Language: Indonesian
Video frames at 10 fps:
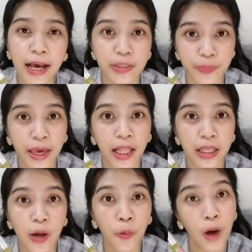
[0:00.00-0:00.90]

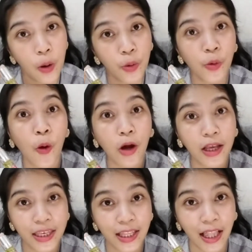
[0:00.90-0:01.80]
SPL-nya wow
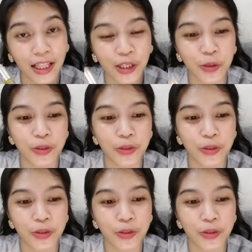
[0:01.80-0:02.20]
gokil gitu.